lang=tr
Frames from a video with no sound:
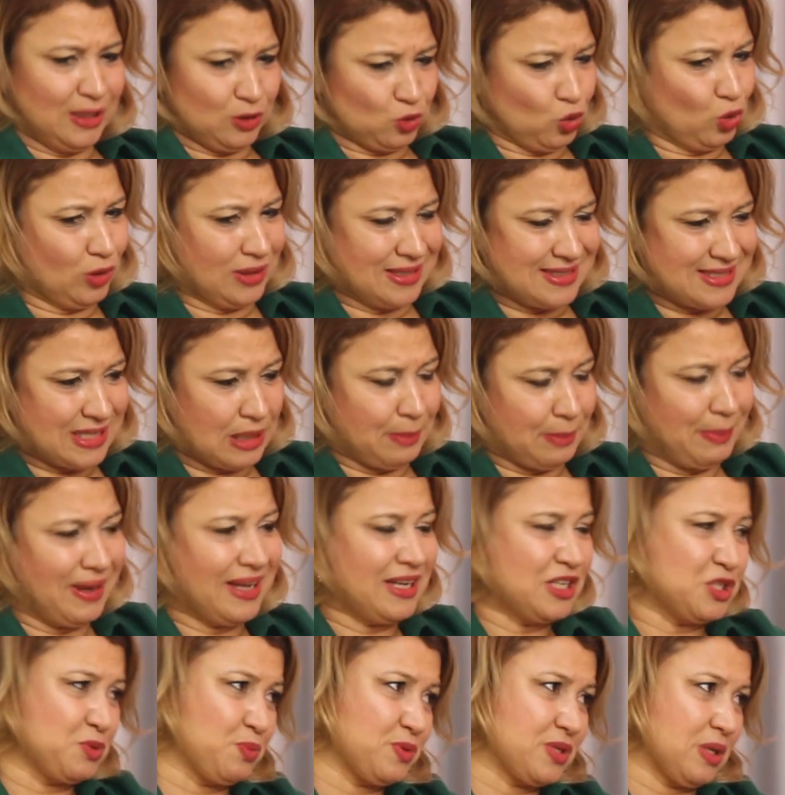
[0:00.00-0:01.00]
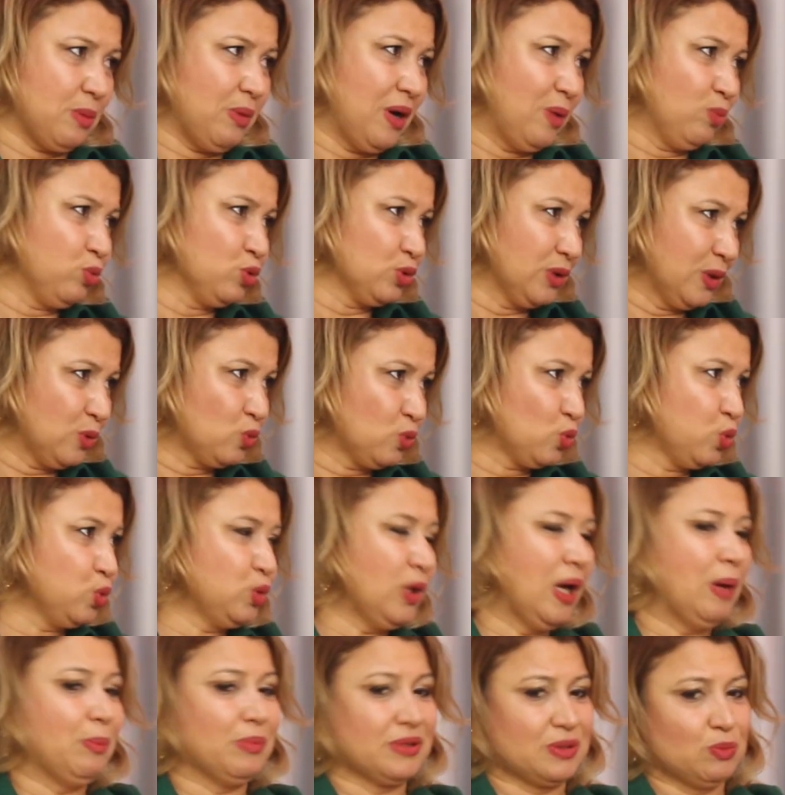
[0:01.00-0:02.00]
Dolayısıyla ben hiçbir zaman bunları
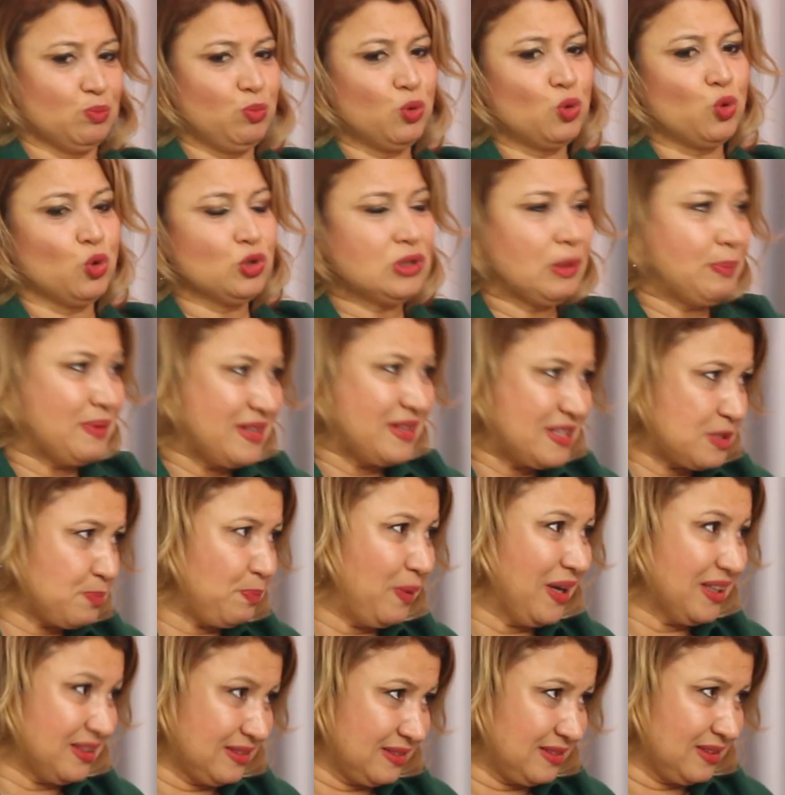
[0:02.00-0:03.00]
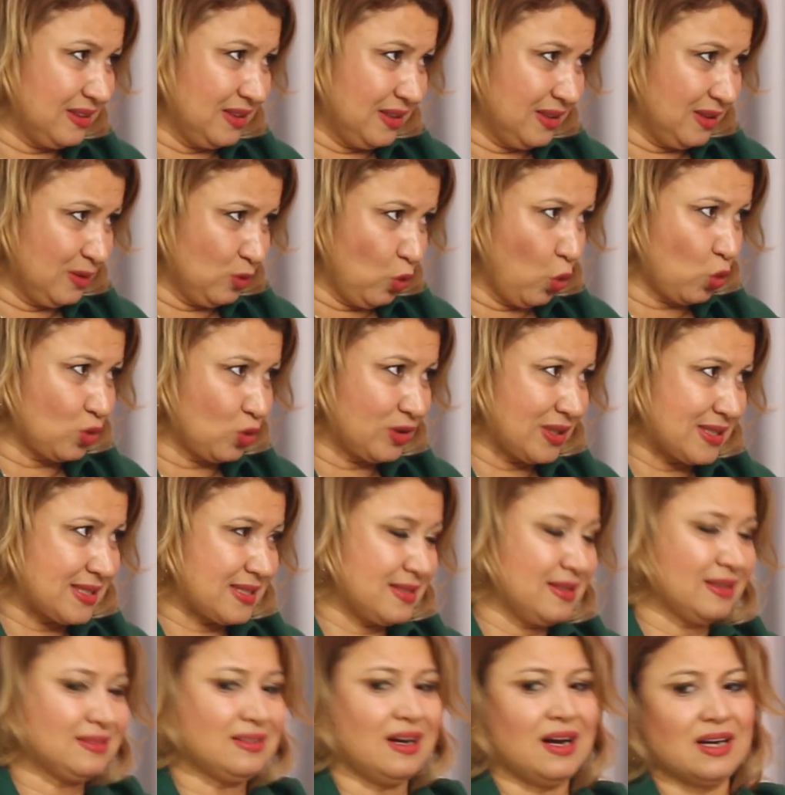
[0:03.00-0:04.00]
kullanmadım. Bu konuda bir ispat
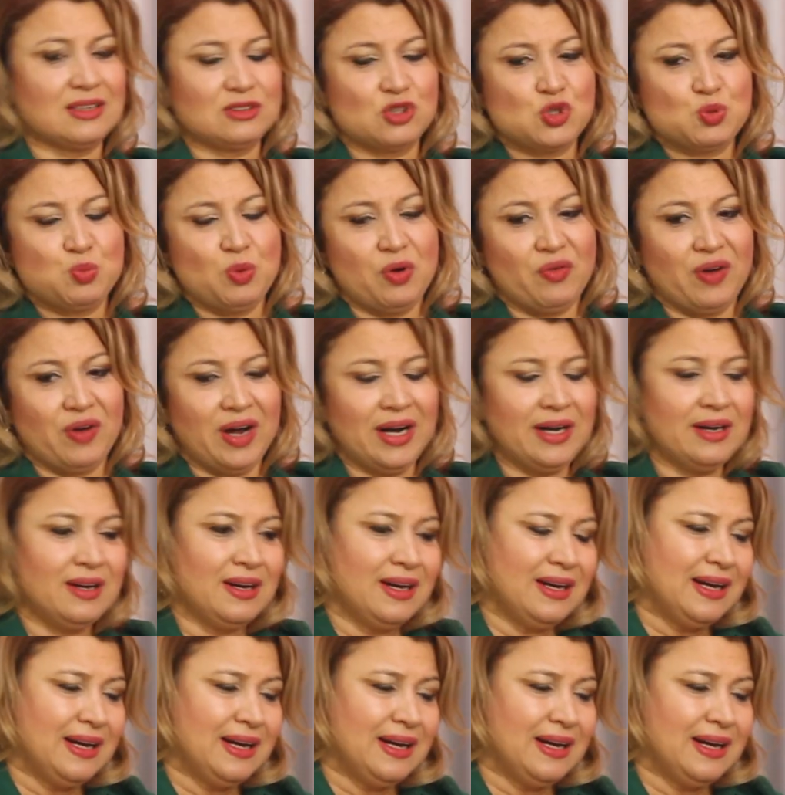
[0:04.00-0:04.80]
noktasında tartışma var.